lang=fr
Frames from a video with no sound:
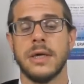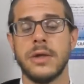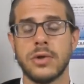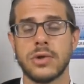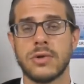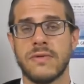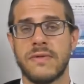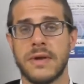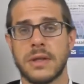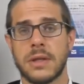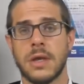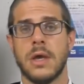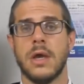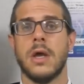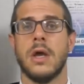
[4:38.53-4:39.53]
Et de ce fait,
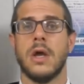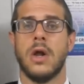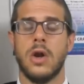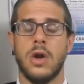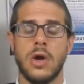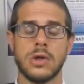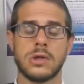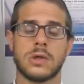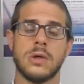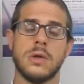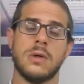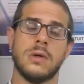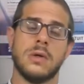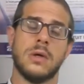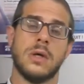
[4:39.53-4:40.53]
lorsque
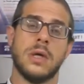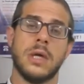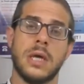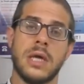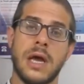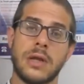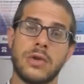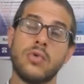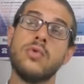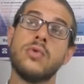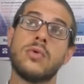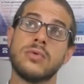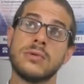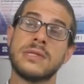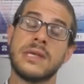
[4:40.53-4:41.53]
il y a un trou
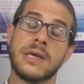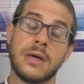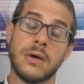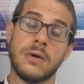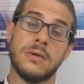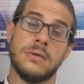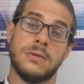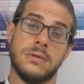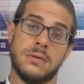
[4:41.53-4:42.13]
conséquent